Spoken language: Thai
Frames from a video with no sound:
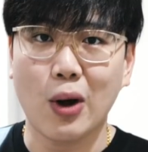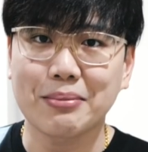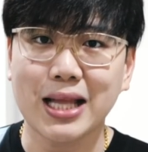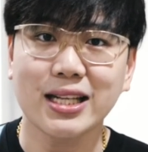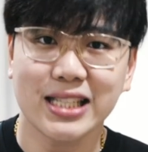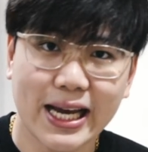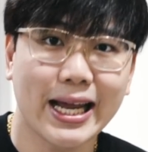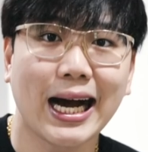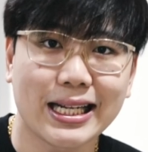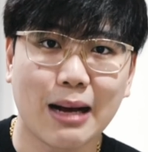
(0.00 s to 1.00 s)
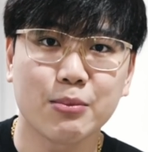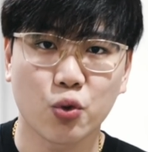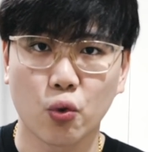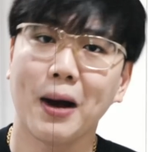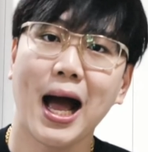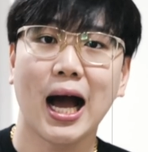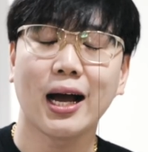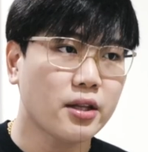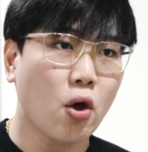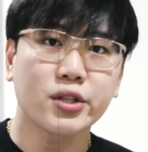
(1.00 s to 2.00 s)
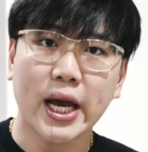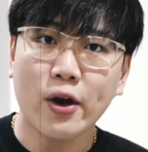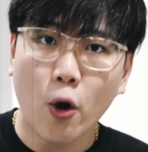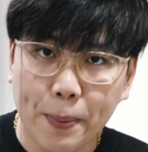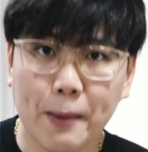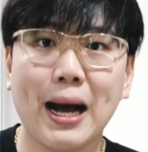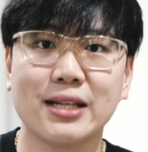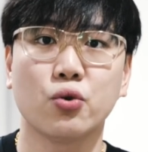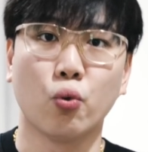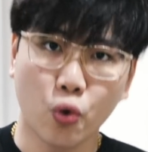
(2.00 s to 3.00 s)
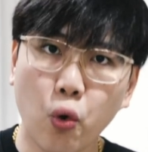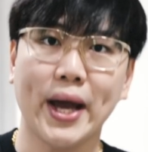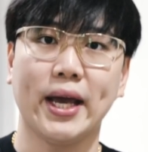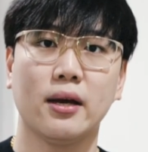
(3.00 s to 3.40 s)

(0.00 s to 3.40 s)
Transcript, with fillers: ความตั้งใจในการทำสูงมากต้องใช้งบประมาณสูงด้วย